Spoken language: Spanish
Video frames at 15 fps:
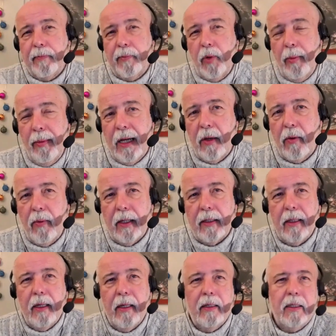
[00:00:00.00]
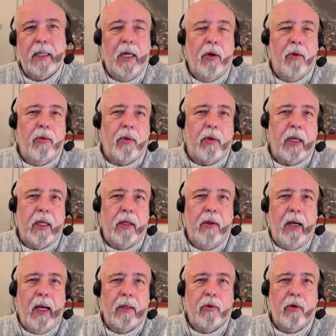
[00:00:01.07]
Tomen en cuenta que ha ocurrido
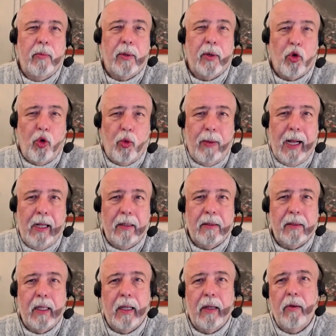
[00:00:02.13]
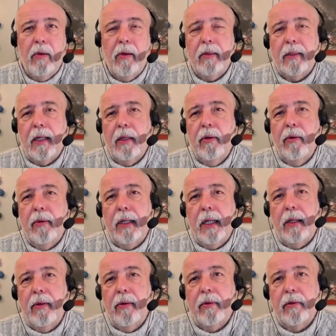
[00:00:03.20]
algo preocupante en los Estados
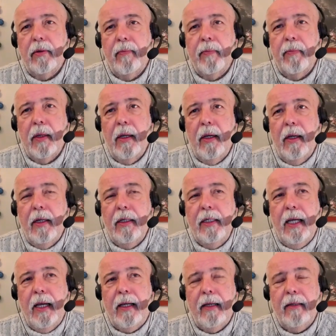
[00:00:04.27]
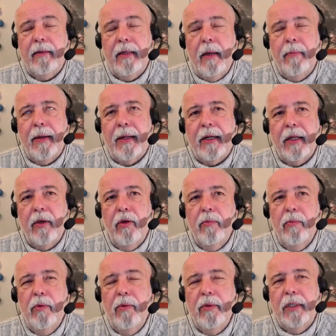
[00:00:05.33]
Unidos y es que se ha perdido
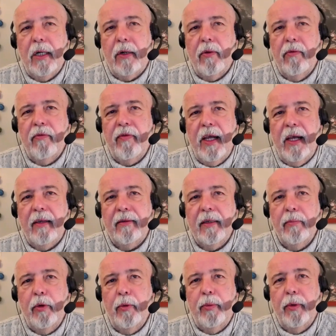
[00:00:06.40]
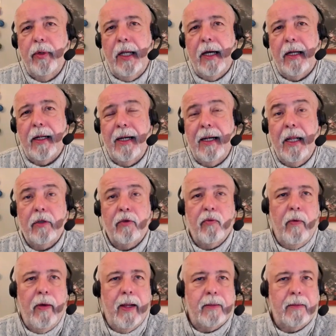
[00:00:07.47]
mucha confianza popular en las
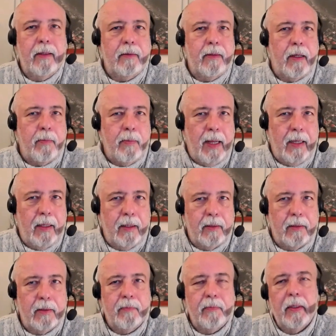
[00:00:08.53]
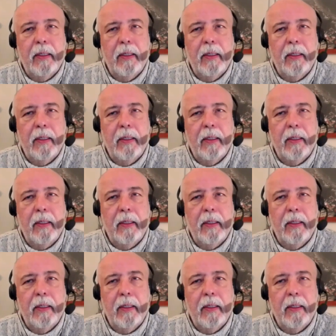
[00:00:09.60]
Fuerzas Armadas